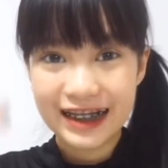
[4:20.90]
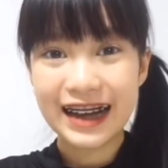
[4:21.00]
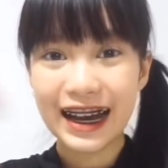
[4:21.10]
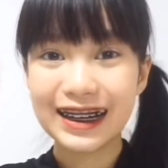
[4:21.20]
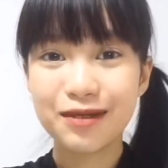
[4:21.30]
อ
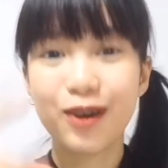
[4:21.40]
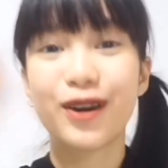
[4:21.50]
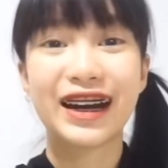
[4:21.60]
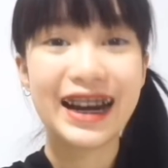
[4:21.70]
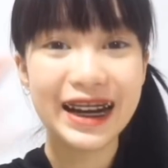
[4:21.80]
ย่าลืมก
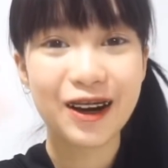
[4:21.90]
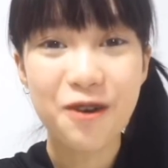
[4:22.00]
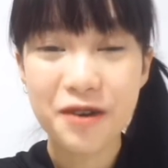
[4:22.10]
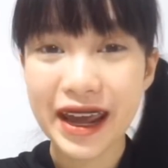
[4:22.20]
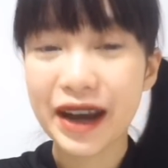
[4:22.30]
ดกระดิ่ง
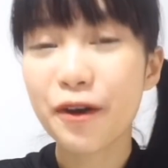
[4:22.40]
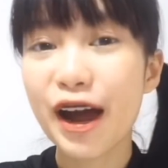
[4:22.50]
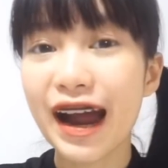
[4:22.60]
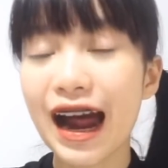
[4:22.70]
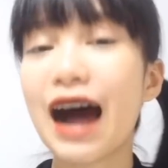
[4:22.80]
กุ้งกิ้งกันด้ว
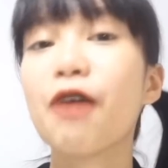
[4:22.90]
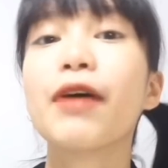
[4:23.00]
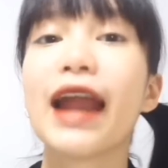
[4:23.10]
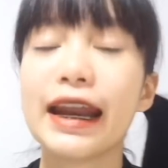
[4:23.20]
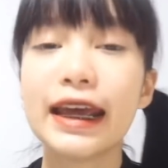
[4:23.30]
ยนะคะเว
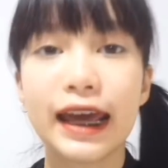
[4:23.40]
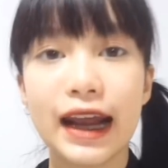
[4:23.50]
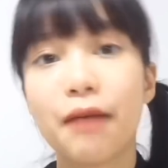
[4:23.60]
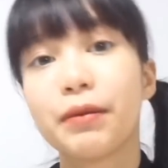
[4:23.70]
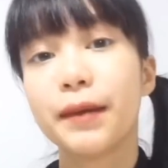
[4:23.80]
ลาที่เกด
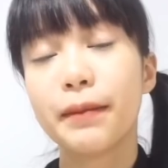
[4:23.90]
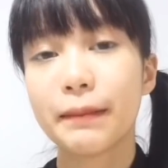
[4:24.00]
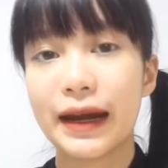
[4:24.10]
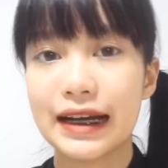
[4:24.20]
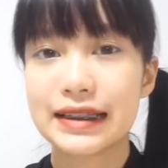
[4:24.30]
อัพคลิป
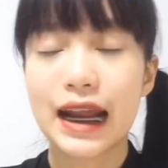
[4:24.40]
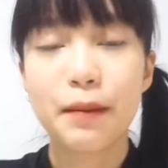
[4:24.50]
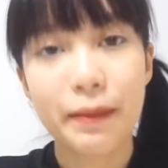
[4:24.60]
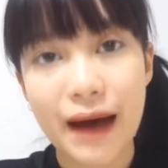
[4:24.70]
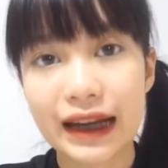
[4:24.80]
ใหม่ๆเนี่ยจะได้
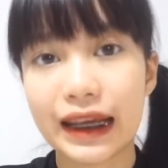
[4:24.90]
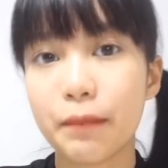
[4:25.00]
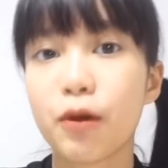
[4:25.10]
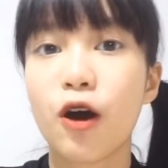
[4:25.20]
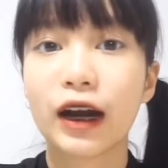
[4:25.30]
ไม่พลาดคลิ
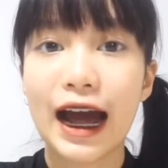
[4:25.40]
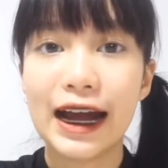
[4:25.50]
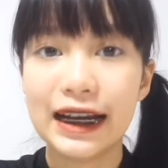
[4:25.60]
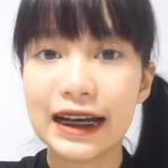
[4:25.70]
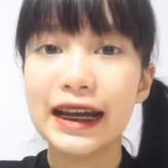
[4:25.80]
ปก่อนใคร
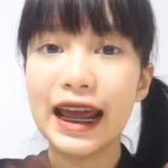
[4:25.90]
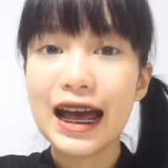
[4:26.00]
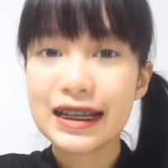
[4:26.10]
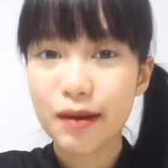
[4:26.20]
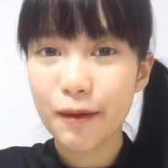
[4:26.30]
เลย
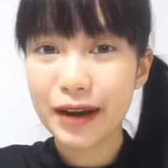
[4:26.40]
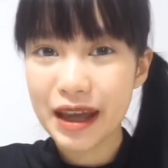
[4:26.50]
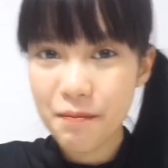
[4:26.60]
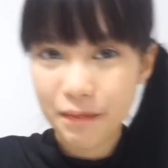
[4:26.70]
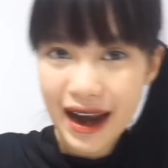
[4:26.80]
สำหรับวัน
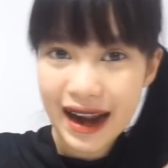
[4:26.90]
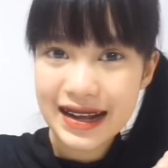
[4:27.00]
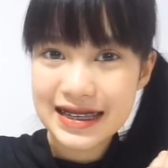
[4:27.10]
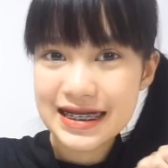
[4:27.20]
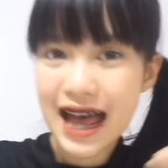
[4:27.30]
นี้ไปแล้ว
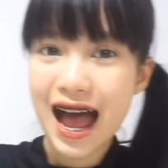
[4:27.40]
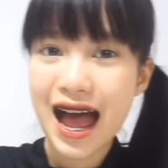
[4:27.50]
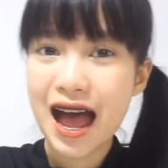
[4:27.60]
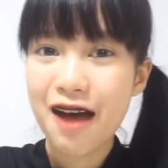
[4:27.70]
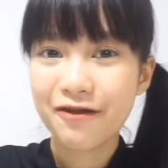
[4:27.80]
นะจ๊ะ
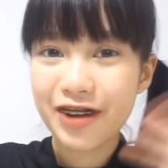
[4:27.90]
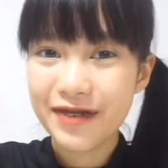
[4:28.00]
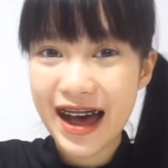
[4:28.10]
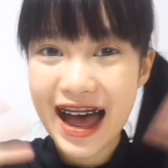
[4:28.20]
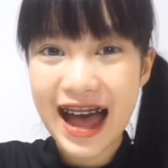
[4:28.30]
บ๊าย
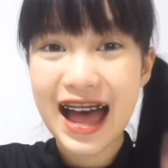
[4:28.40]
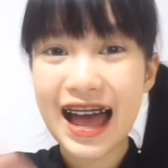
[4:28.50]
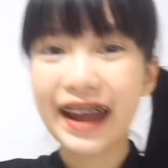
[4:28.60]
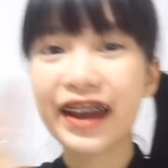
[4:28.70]
บาย